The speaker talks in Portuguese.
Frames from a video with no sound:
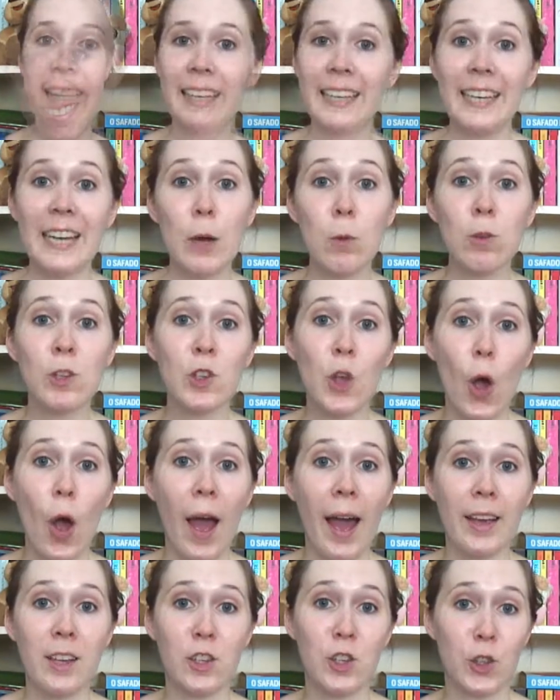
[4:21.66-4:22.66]
E não só
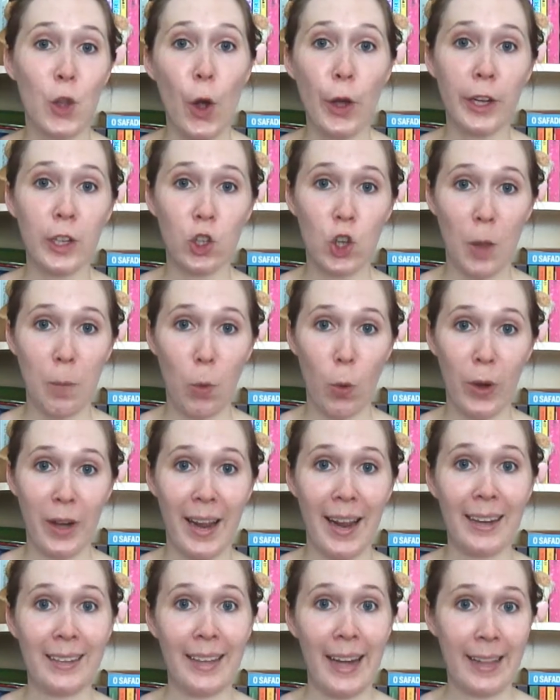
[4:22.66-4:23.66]
a história de amor
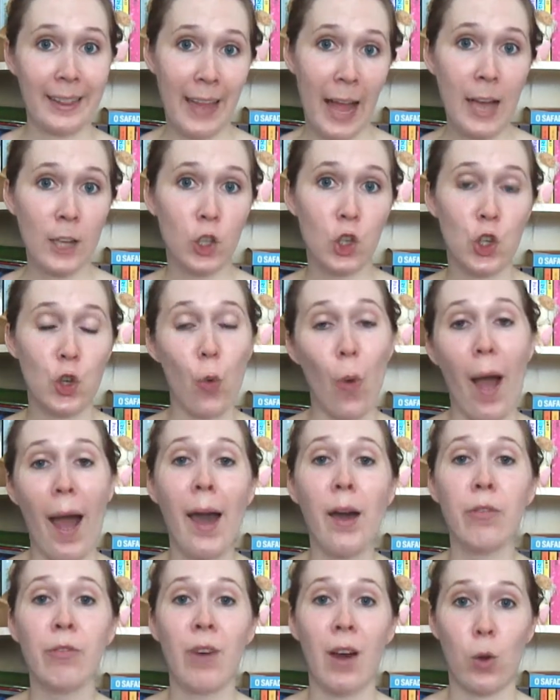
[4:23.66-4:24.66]
entre a Tati e o
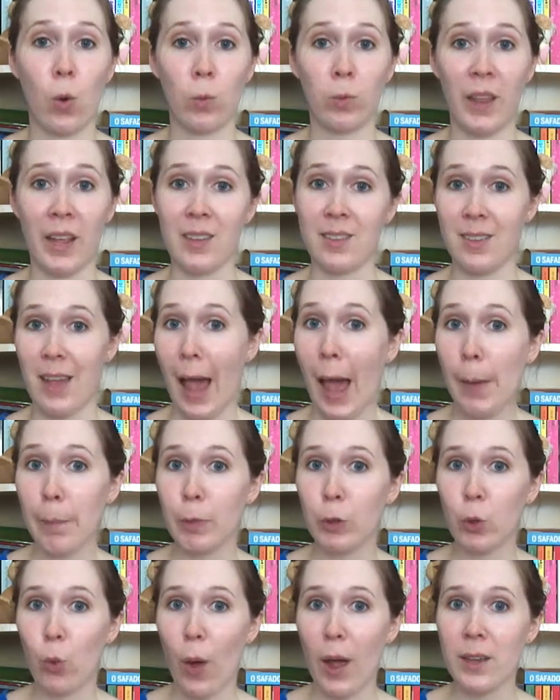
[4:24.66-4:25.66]
Rafa acontece
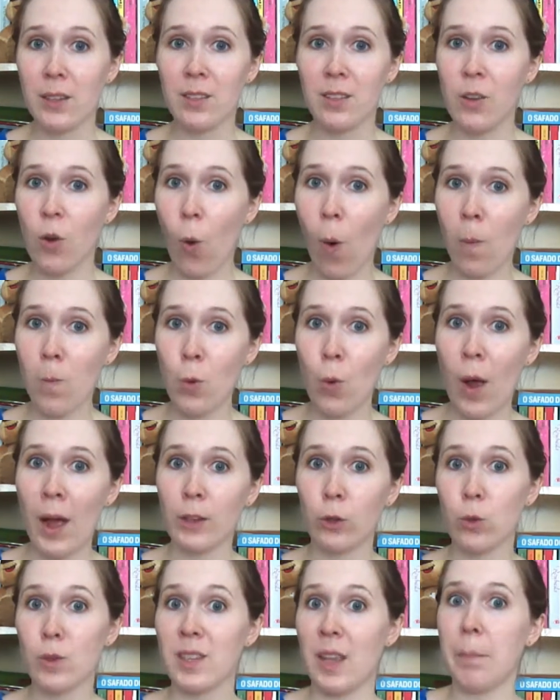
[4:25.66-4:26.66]
rápido, assim como
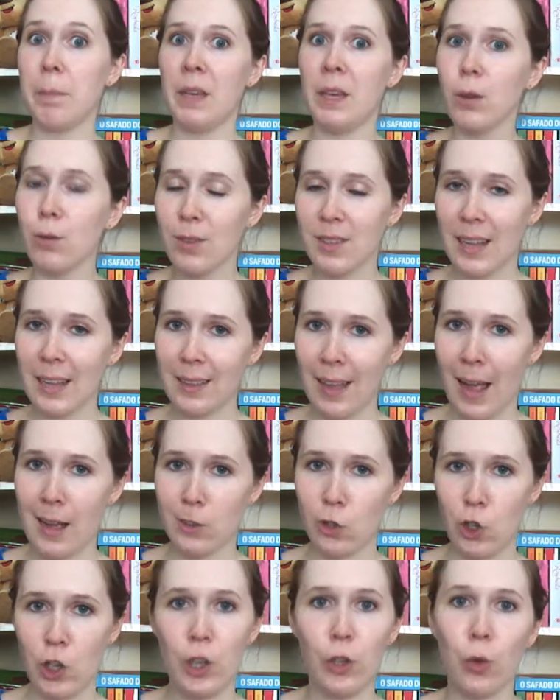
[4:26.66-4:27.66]
a dos amigos da
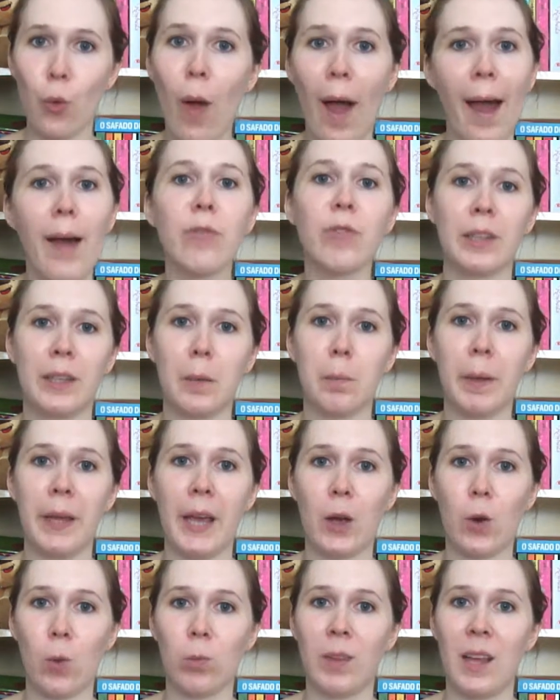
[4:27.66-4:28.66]
Tati e do Rafa também
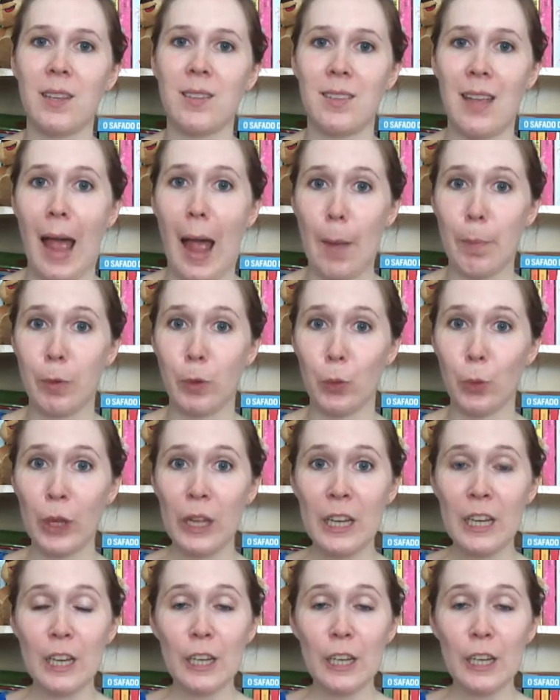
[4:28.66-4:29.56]
acontece rápido.